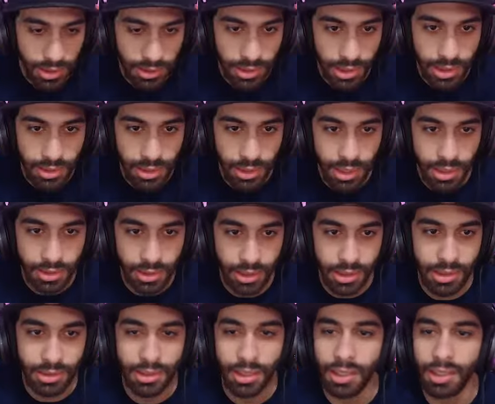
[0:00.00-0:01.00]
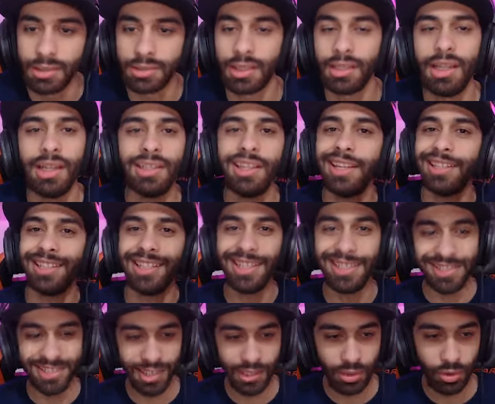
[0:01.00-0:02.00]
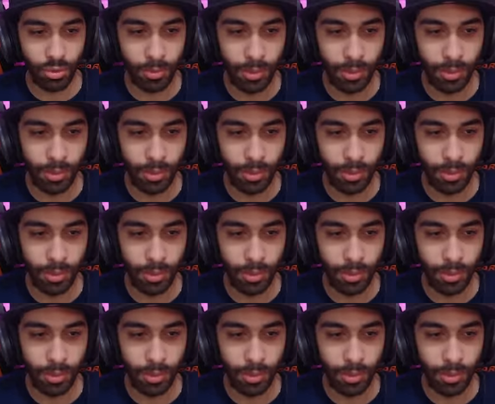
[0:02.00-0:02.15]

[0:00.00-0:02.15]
استنى استنى استنى استنى, استنى. لا ده احنا ننزل له